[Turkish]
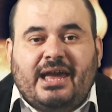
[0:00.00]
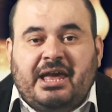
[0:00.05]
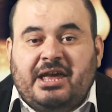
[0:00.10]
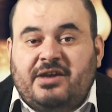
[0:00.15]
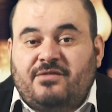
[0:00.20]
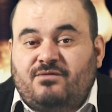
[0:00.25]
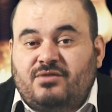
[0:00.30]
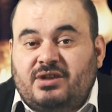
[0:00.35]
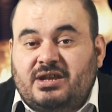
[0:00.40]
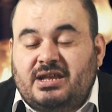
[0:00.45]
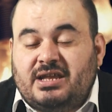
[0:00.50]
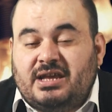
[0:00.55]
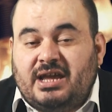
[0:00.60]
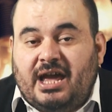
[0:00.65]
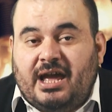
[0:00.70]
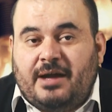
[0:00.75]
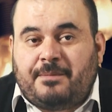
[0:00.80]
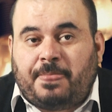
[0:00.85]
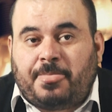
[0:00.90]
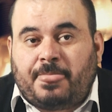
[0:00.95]

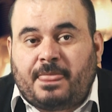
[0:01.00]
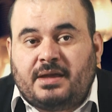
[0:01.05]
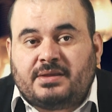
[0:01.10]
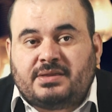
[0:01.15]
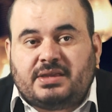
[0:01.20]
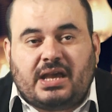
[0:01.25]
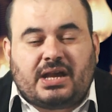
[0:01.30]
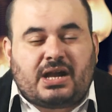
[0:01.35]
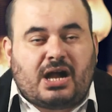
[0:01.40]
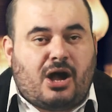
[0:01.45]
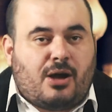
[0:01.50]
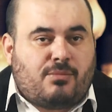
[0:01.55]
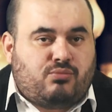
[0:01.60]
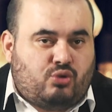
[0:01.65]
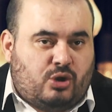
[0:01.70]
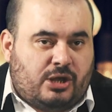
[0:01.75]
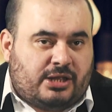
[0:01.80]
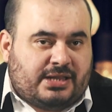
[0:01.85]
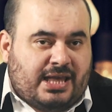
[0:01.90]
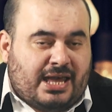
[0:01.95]
evliliğe
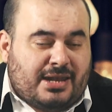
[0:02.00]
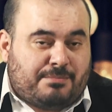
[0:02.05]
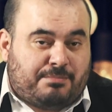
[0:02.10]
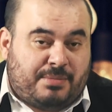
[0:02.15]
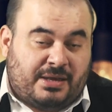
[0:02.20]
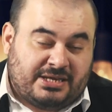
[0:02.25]
tekabül eder.